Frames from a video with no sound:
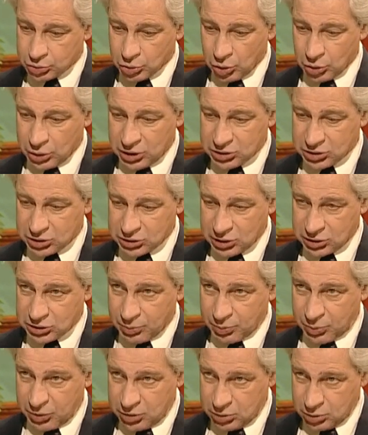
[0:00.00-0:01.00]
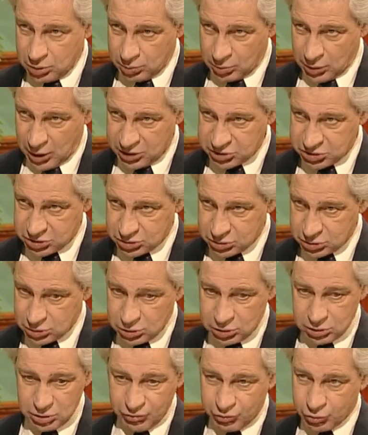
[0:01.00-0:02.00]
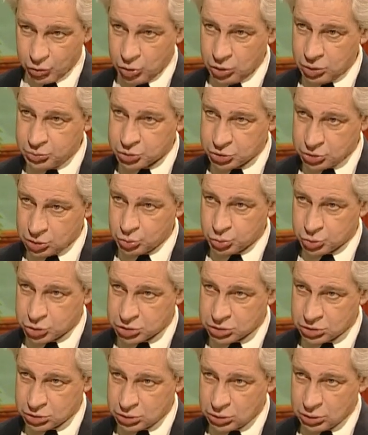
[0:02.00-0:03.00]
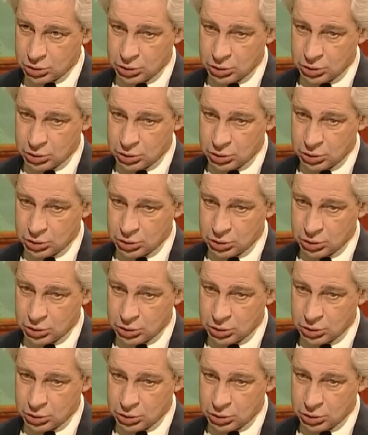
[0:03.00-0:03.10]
Но это надо принимать и ни в коем случае